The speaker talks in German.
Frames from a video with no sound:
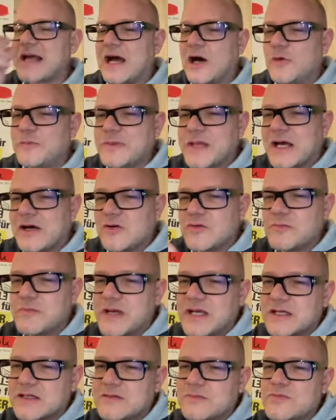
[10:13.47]

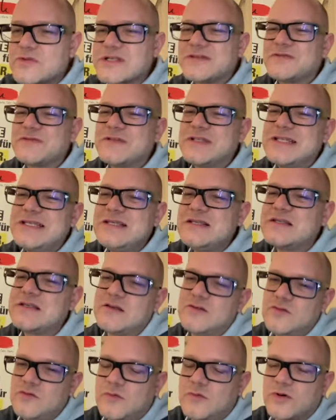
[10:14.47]
Hauptaugenmerk muss auf diese
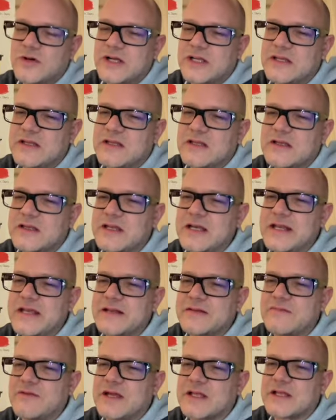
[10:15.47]
Übungen
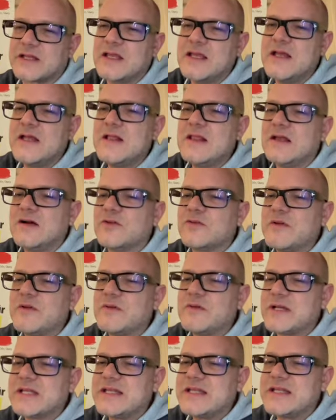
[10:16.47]
gelegt werden. Und wenn
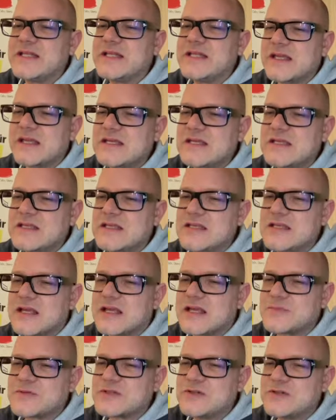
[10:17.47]
man die richtig
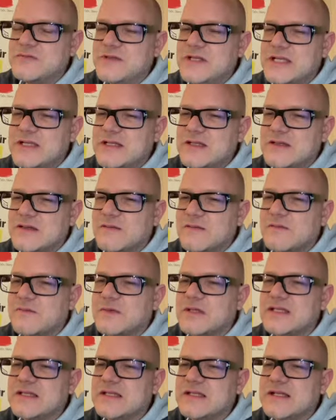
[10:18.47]
absolviert, wenn
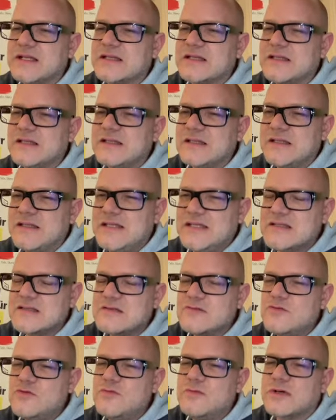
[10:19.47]
man an
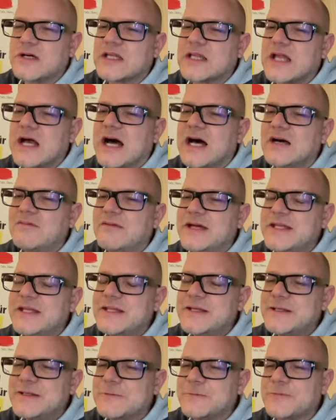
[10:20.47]
diesen Übungen
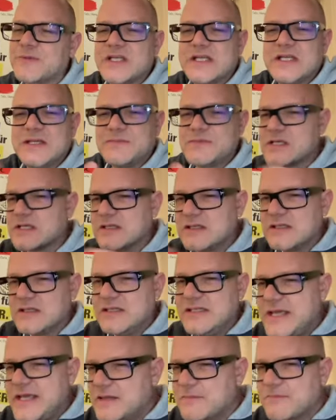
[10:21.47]
arbeitet, und die gibt es in,
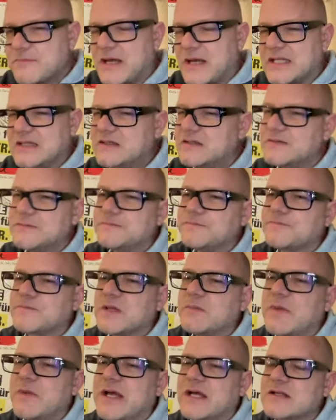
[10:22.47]
in jedem Band,
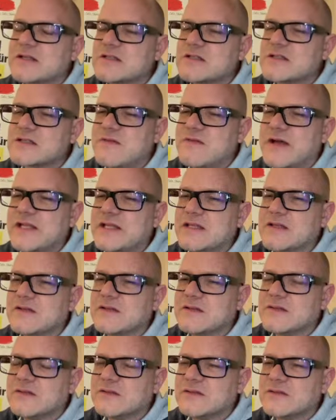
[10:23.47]
im ersten, zweiten